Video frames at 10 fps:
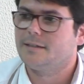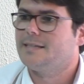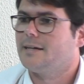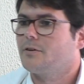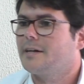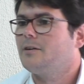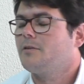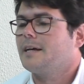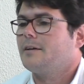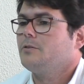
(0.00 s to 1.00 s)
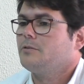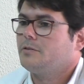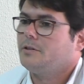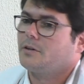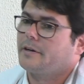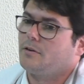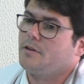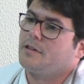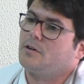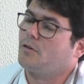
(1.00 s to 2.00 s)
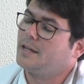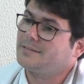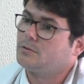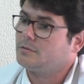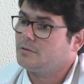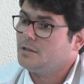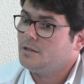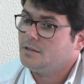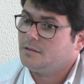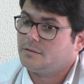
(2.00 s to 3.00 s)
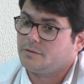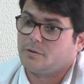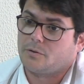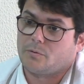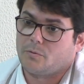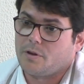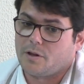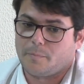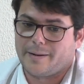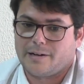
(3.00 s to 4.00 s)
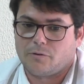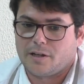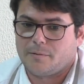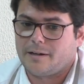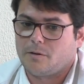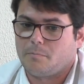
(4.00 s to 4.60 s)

ya no es que lo diga yo, sino es que lo dicen los datos. El señor Ruiz de Lopera nos ha llevado